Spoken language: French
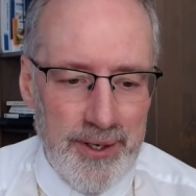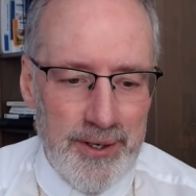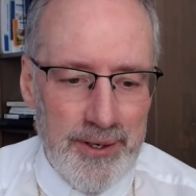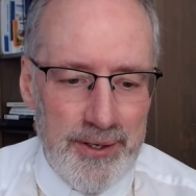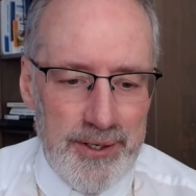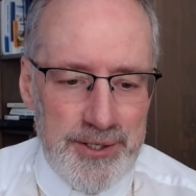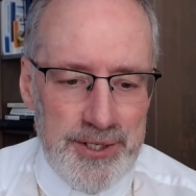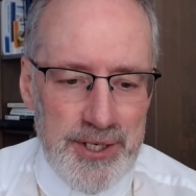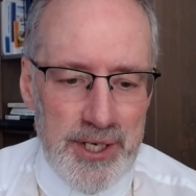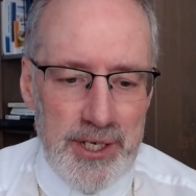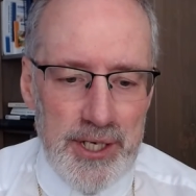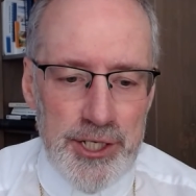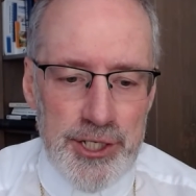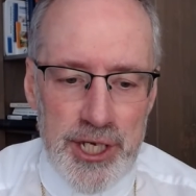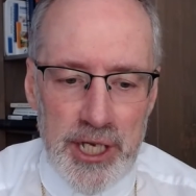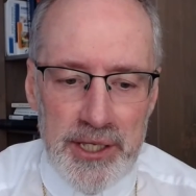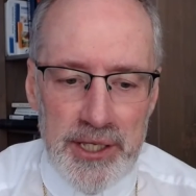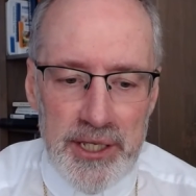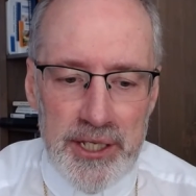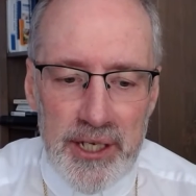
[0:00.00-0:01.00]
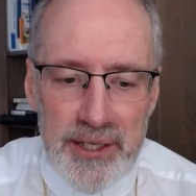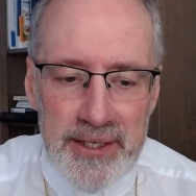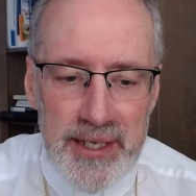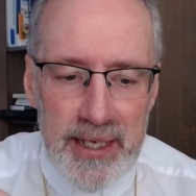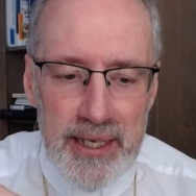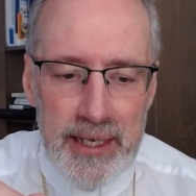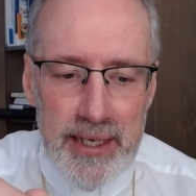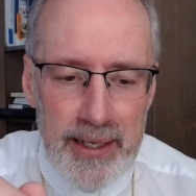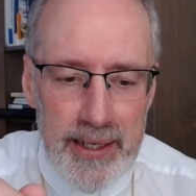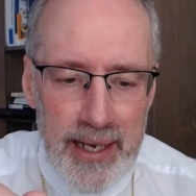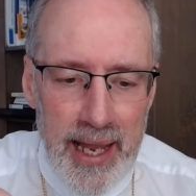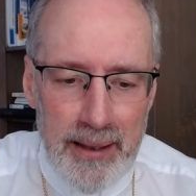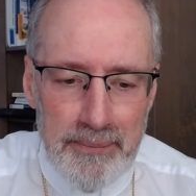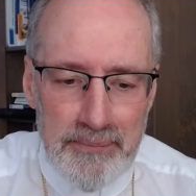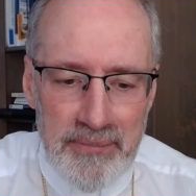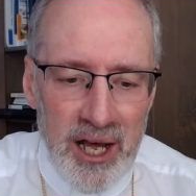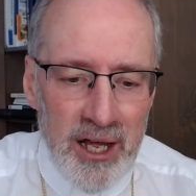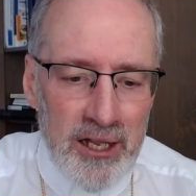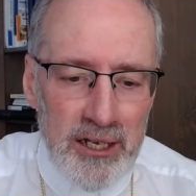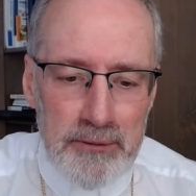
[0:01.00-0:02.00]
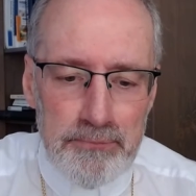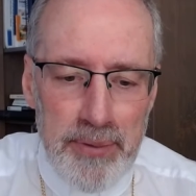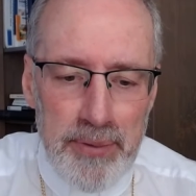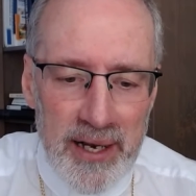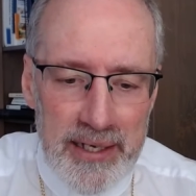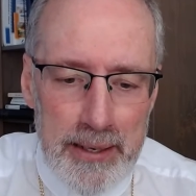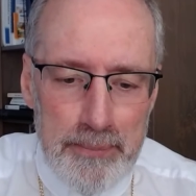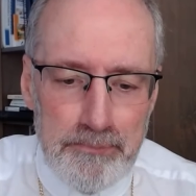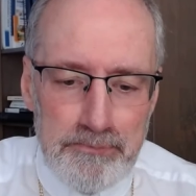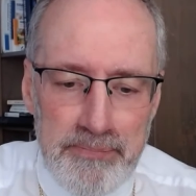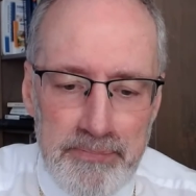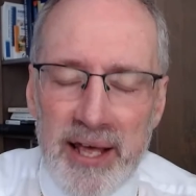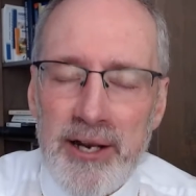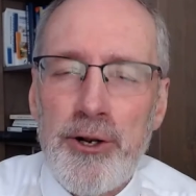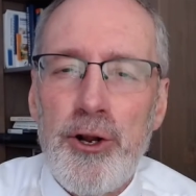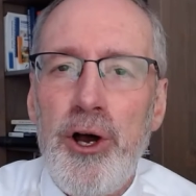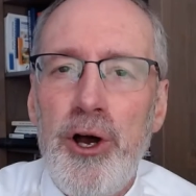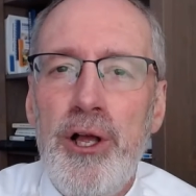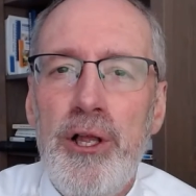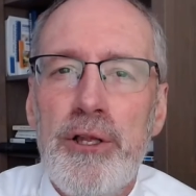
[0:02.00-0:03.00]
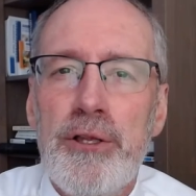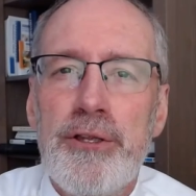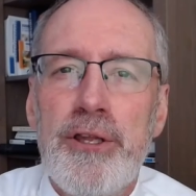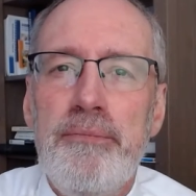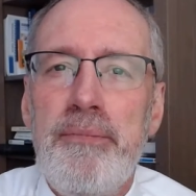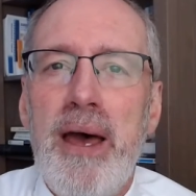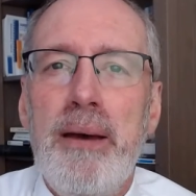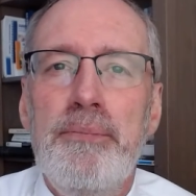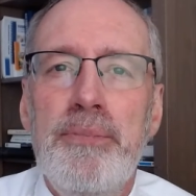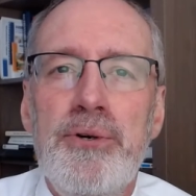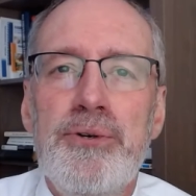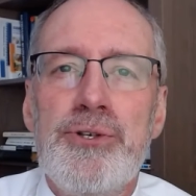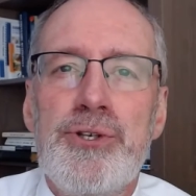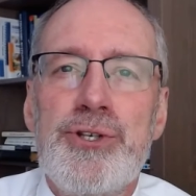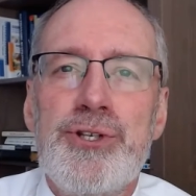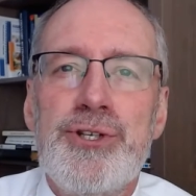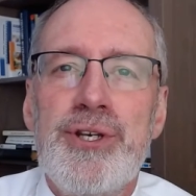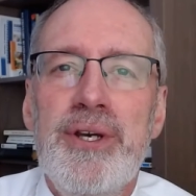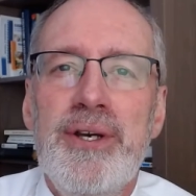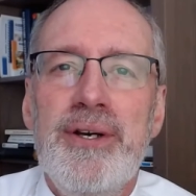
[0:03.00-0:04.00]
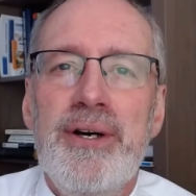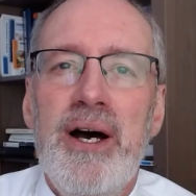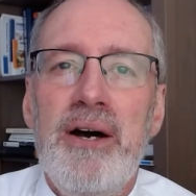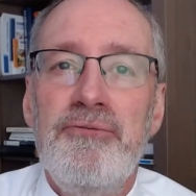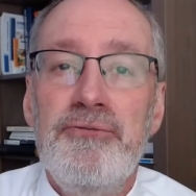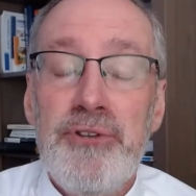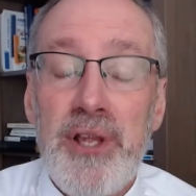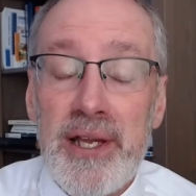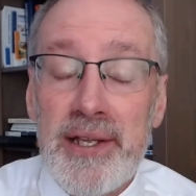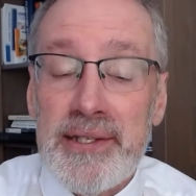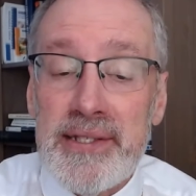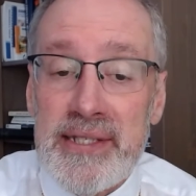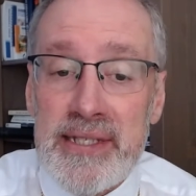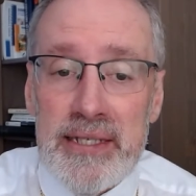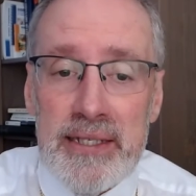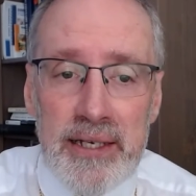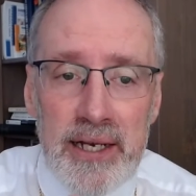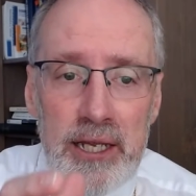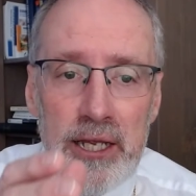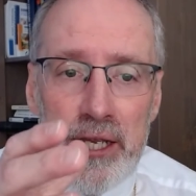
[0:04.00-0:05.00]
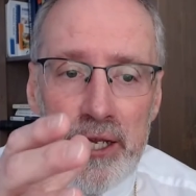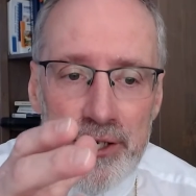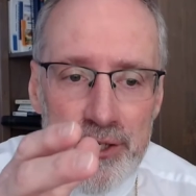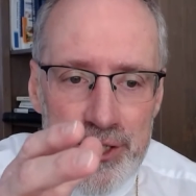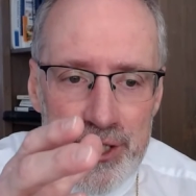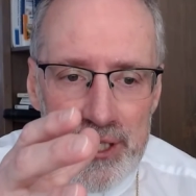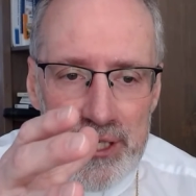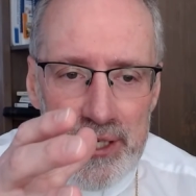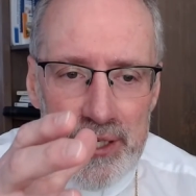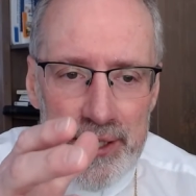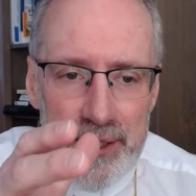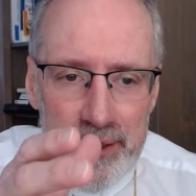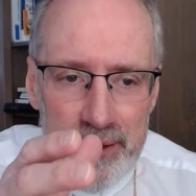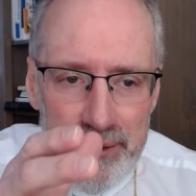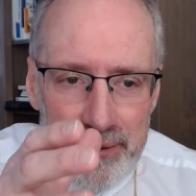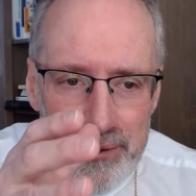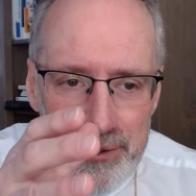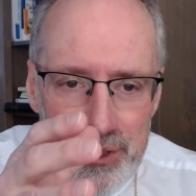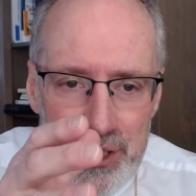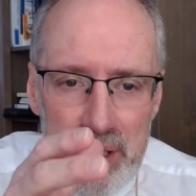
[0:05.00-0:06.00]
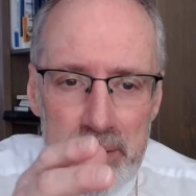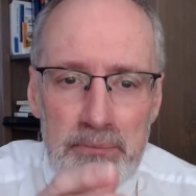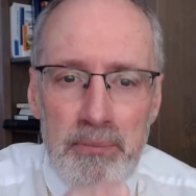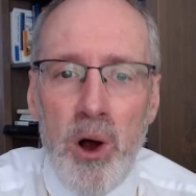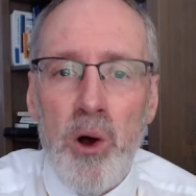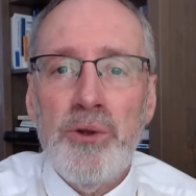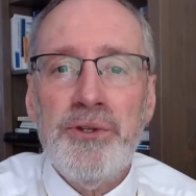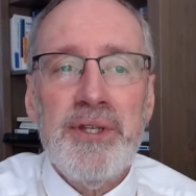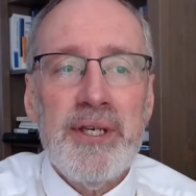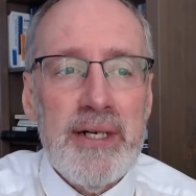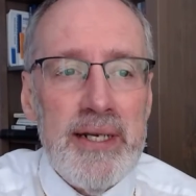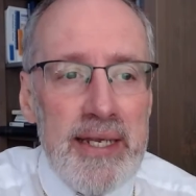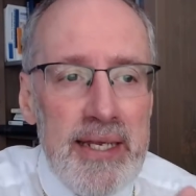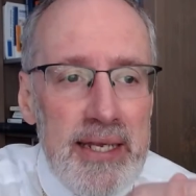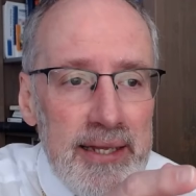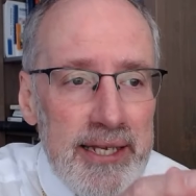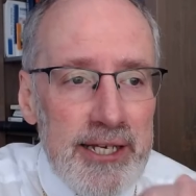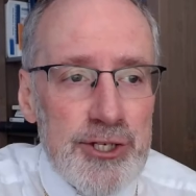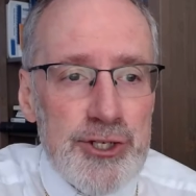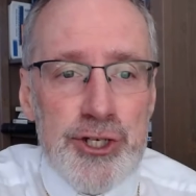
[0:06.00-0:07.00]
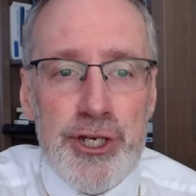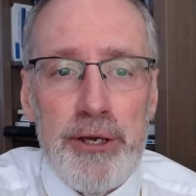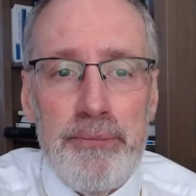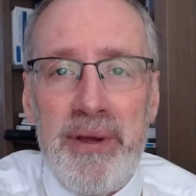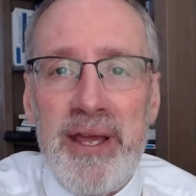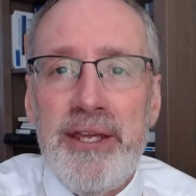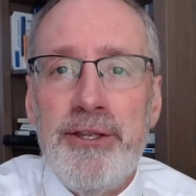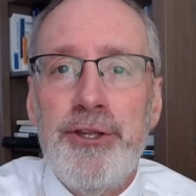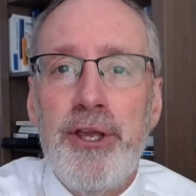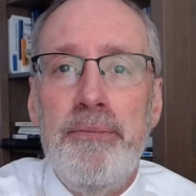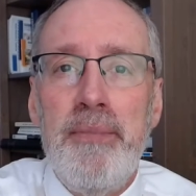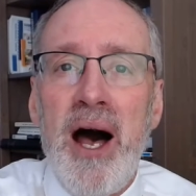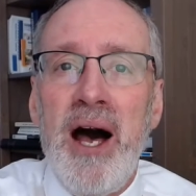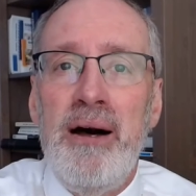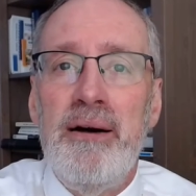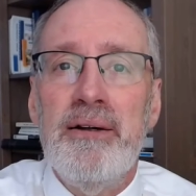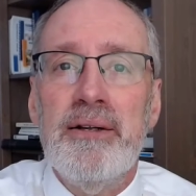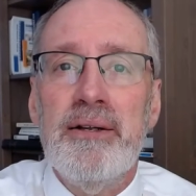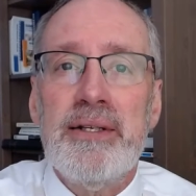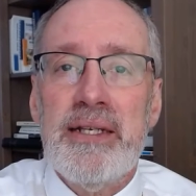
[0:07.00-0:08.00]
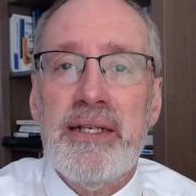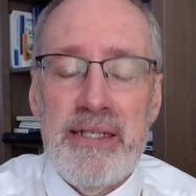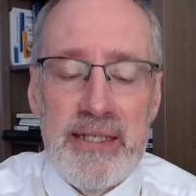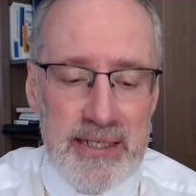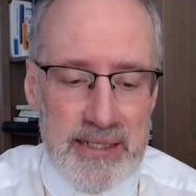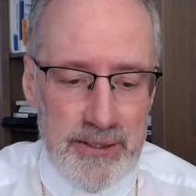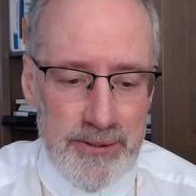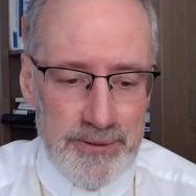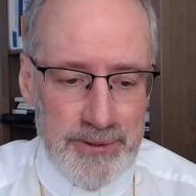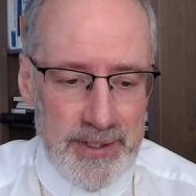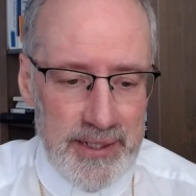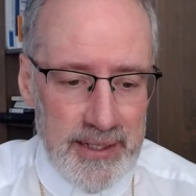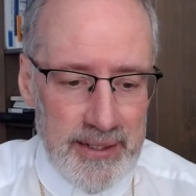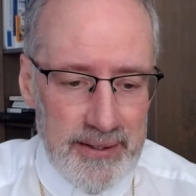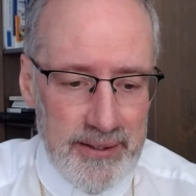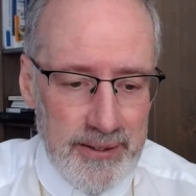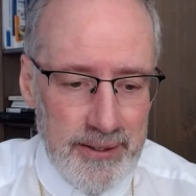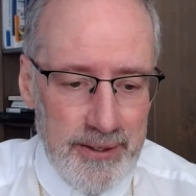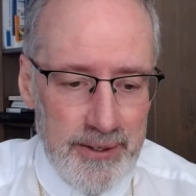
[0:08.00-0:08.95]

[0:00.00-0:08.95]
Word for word: J'ai donné la mort par les paroles de ma bouche en voulant dire, j'ai montré les chemins de mort qui sont là.